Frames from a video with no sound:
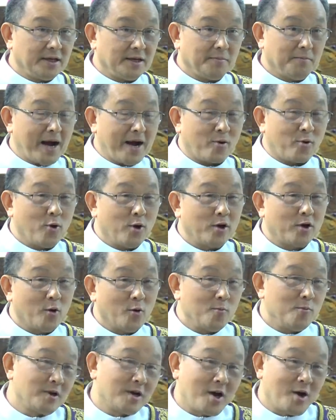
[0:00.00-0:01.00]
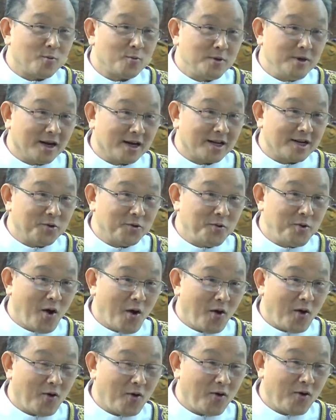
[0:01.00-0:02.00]
mà cuối cùng không được cứu độ
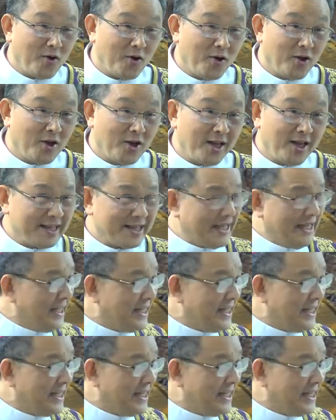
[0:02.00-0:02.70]
thì